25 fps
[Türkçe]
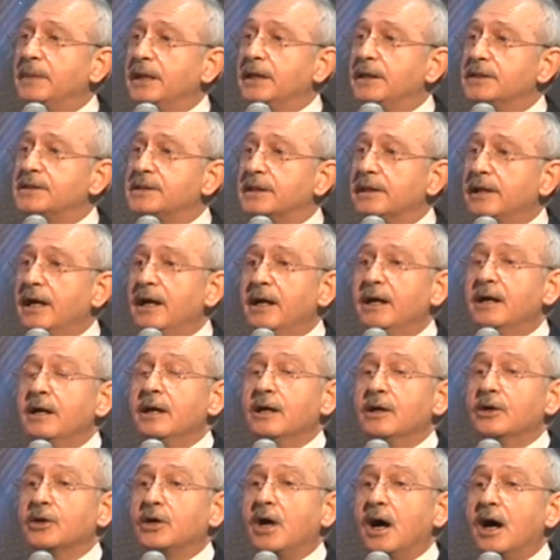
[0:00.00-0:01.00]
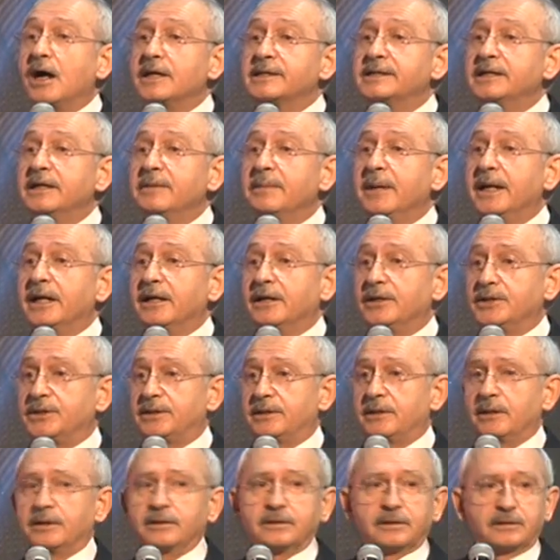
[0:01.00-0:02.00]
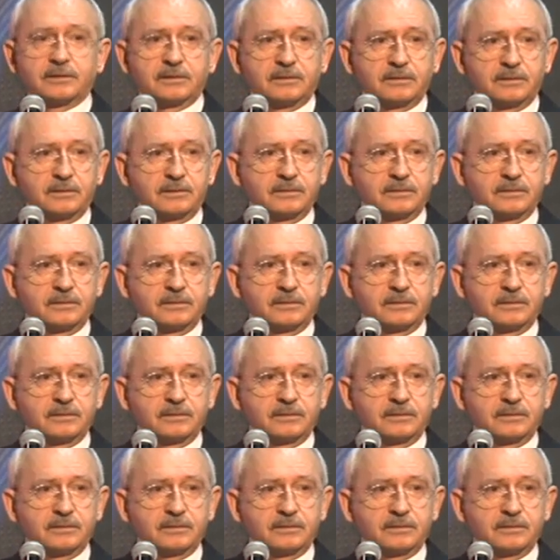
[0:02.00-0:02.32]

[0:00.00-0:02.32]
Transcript: Meclisi'ne Gazi Meclis denir.